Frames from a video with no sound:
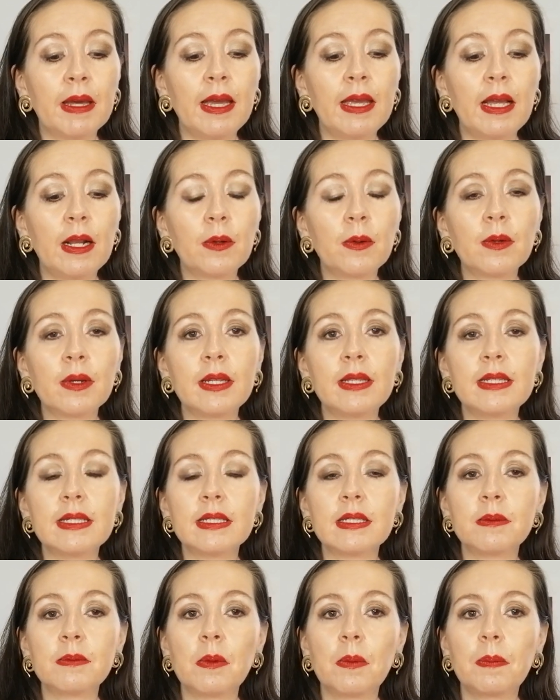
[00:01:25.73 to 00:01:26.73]
hay algo que en
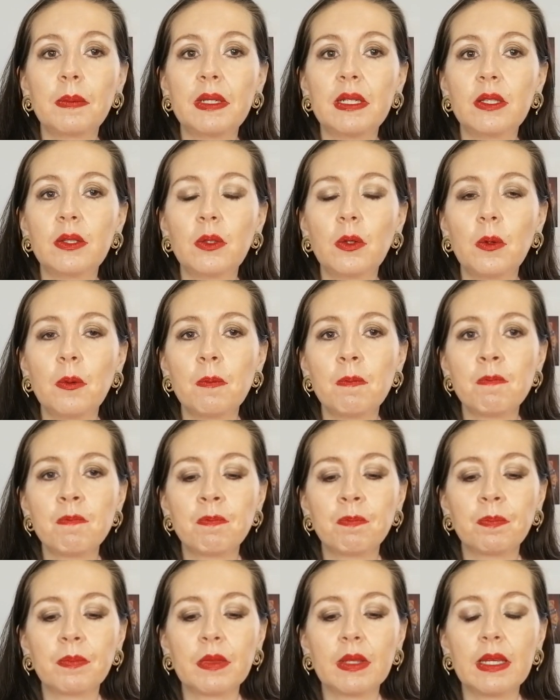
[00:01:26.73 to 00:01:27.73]
este momento
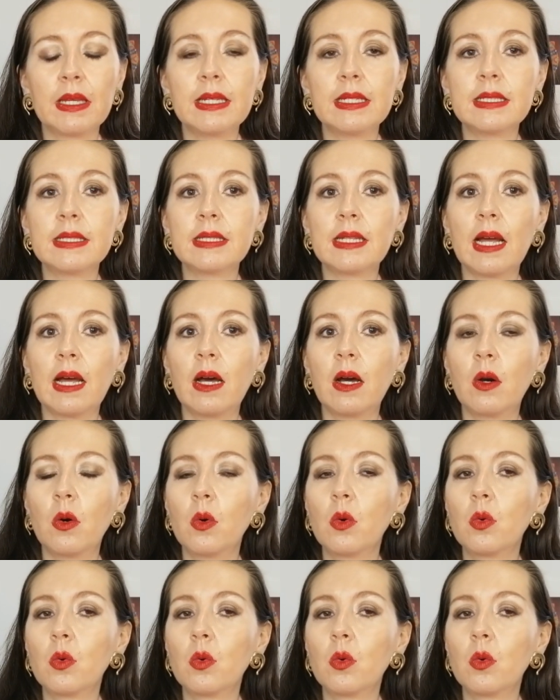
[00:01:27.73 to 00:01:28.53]
está